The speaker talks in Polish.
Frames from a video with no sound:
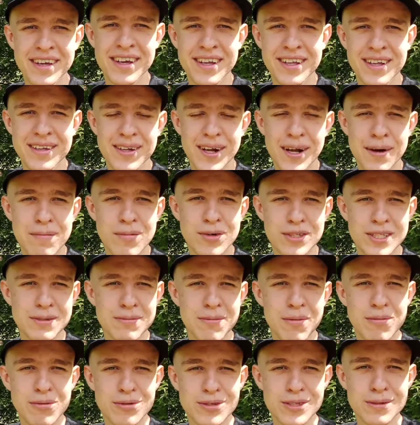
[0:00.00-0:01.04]
dlatego może po
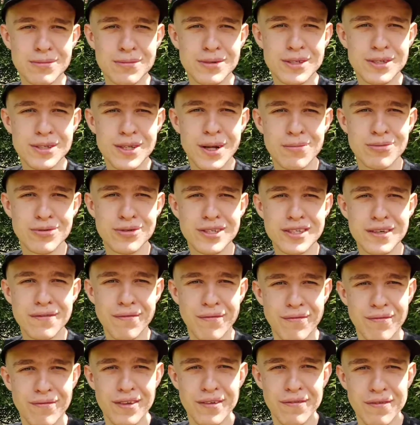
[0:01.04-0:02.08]
prostu mnie dobrze nie,
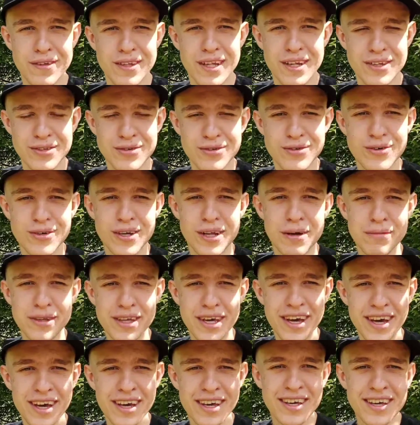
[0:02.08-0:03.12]
nie widać w ogóle
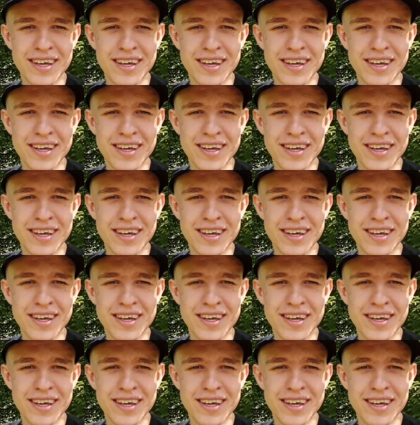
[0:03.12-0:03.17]
mnie